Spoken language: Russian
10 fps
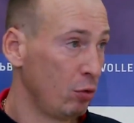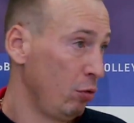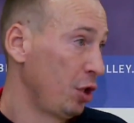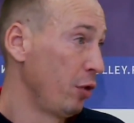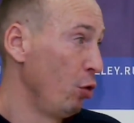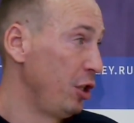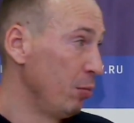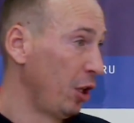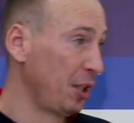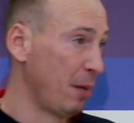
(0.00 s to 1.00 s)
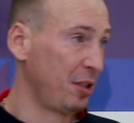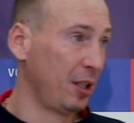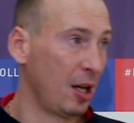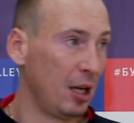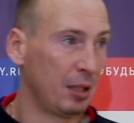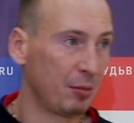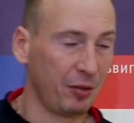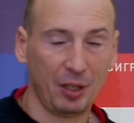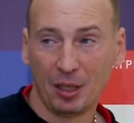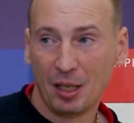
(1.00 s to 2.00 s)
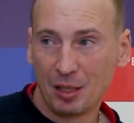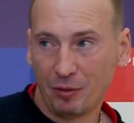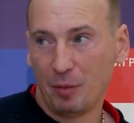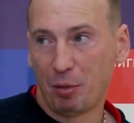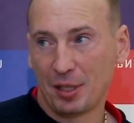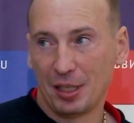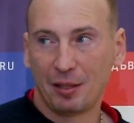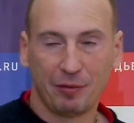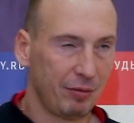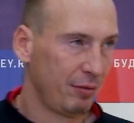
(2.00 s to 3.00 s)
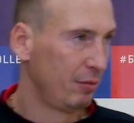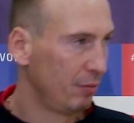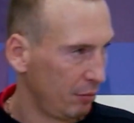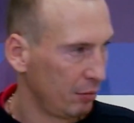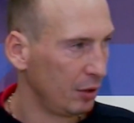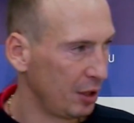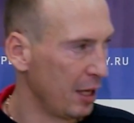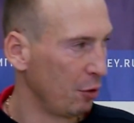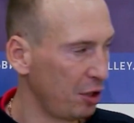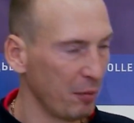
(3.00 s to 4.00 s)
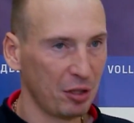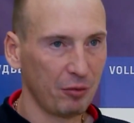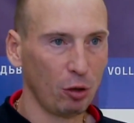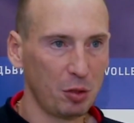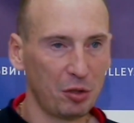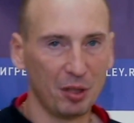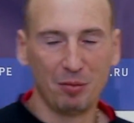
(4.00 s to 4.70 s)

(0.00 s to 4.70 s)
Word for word: Но я же говорю, если мы хотя бы сыграли там свои, свои процентов, не знаю, 70-80,